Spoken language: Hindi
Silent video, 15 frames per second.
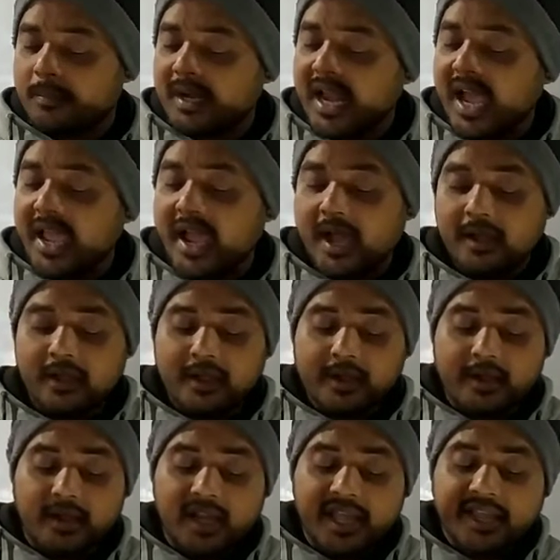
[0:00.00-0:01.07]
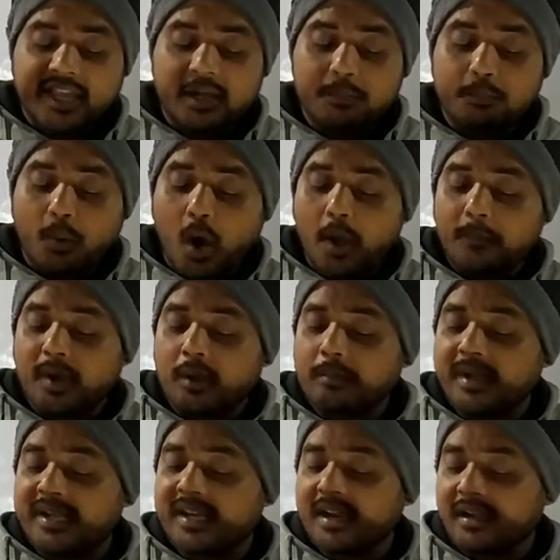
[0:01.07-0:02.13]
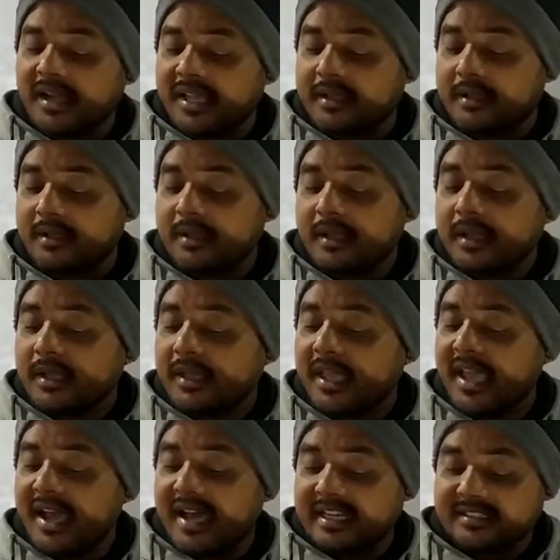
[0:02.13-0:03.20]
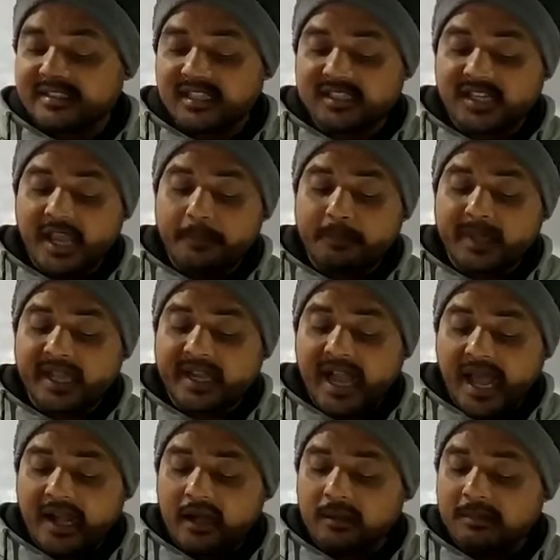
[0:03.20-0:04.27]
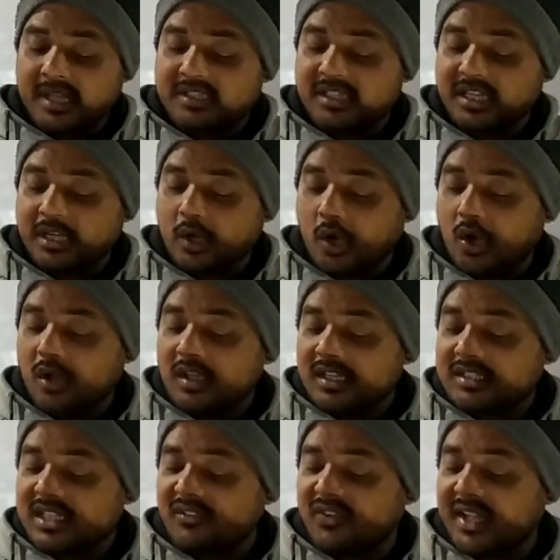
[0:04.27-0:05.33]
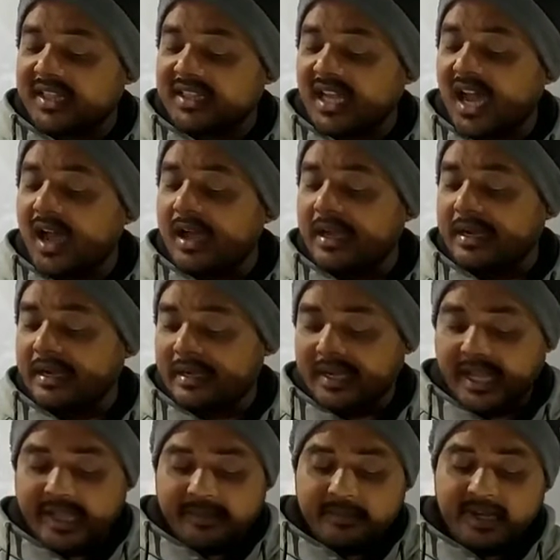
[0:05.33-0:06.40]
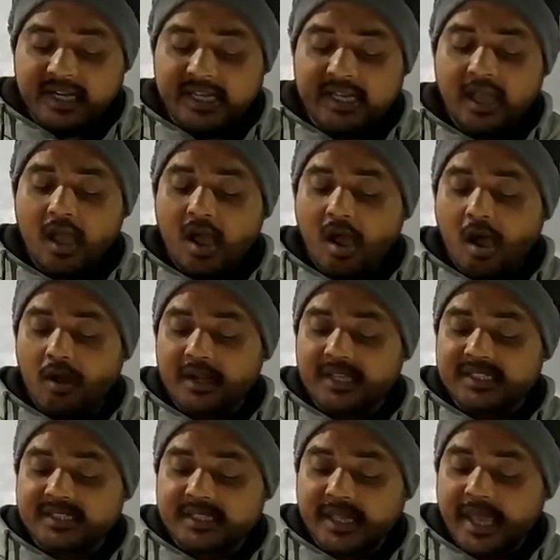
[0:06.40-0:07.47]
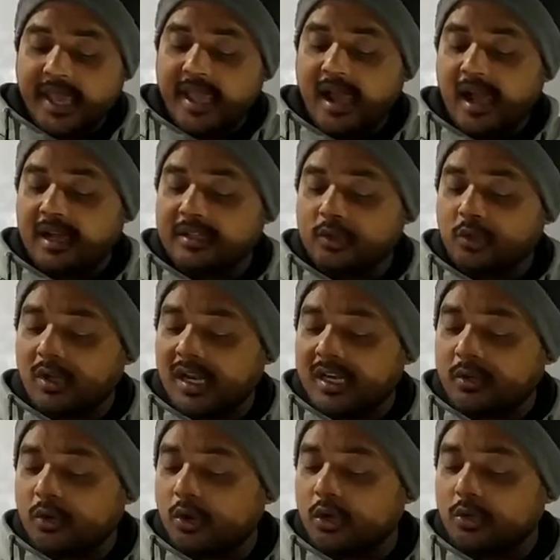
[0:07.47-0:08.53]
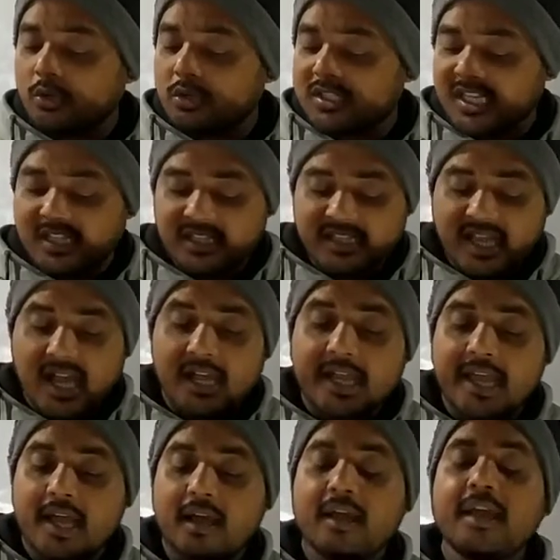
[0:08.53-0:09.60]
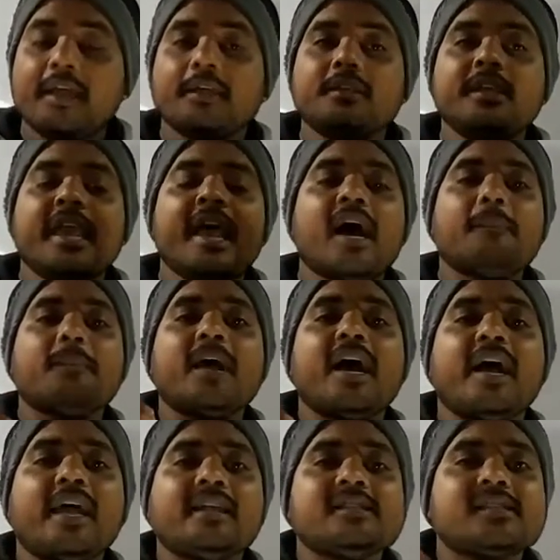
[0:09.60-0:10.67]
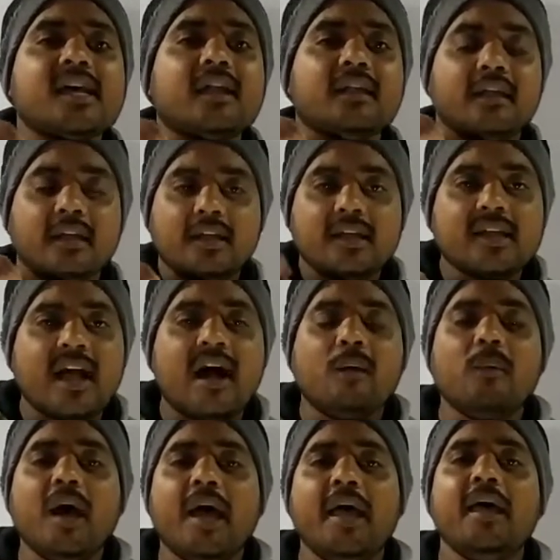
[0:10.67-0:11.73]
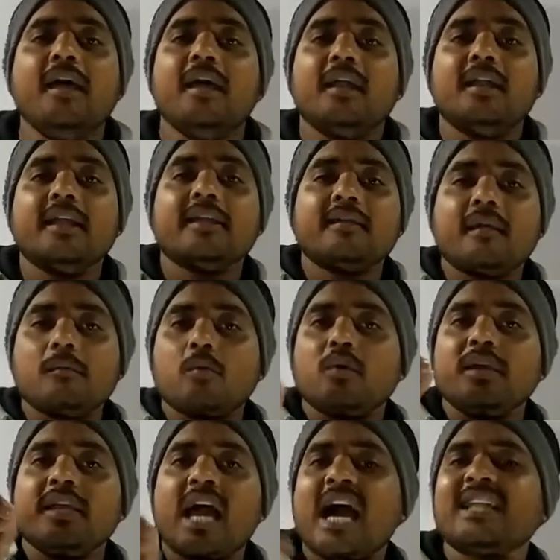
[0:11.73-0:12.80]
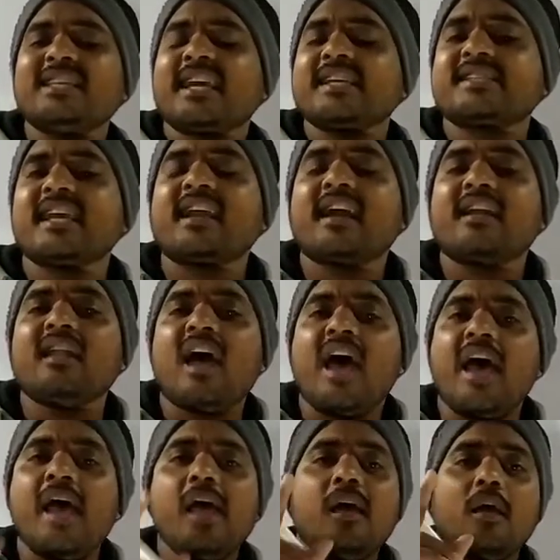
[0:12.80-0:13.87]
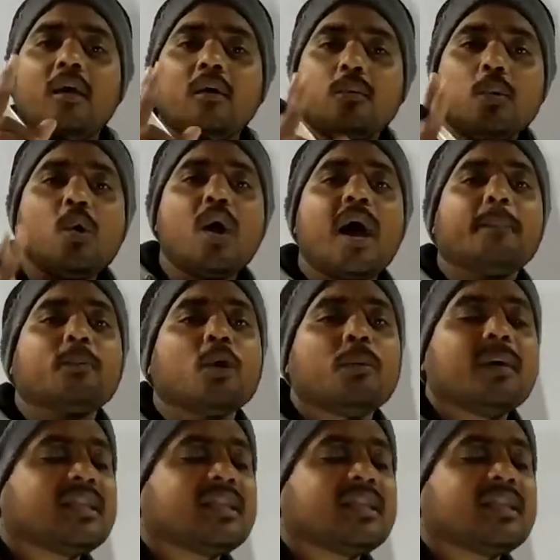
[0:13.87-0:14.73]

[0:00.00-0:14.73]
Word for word: बनाया लेकिन पॉप और मेटरनिक के हस्तक्षेप के कारण मेजनी को सफलता नहीं मिली और इसके आंदोलन को कुचल दिया गया ये आपका आंसर लिखा हुआ है लेकिन हमको याद कैसे करना है वो आपको